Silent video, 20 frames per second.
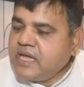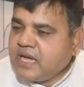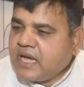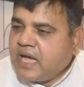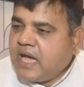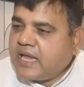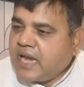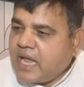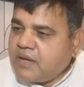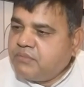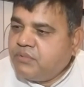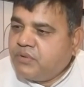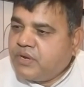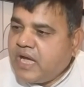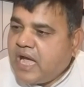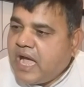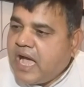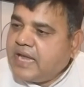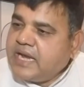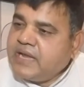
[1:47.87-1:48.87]
खराब
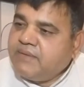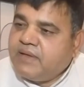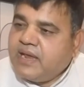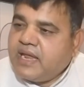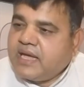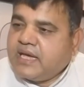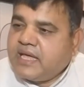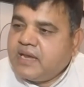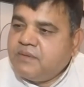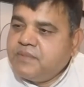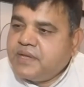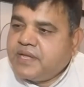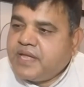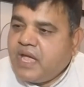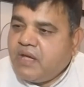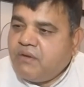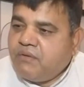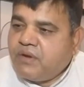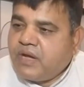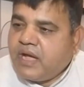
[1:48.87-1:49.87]
होगा आने वाला कल में
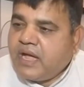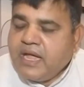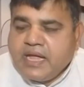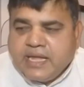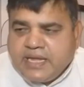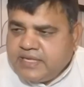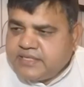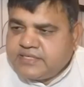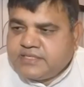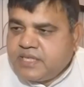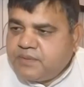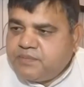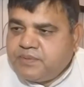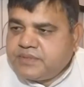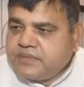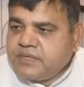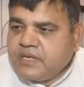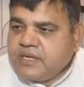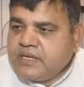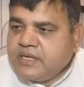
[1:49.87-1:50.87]
क्या होगा ये सिर्फ
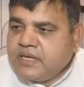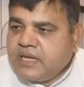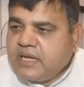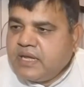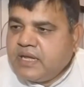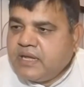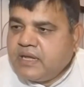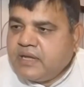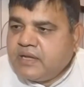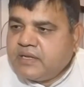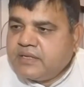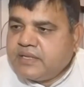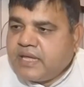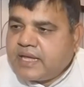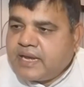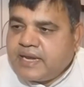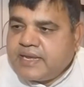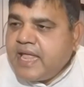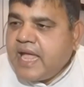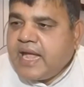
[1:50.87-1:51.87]

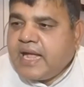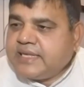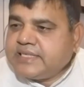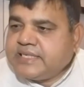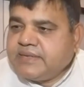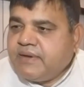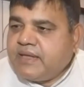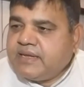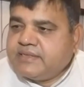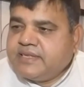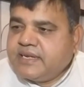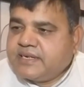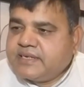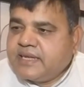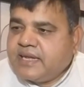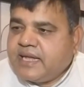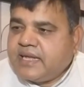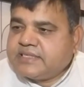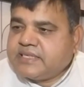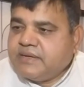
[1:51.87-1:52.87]
अररिया का सवाल
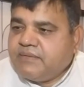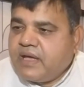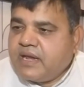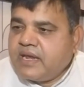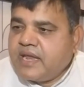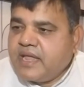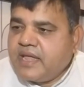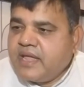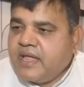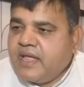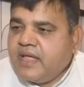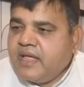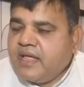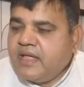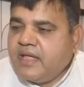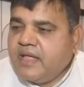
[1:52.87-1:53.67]
सिक्टी का सवाल नहीं है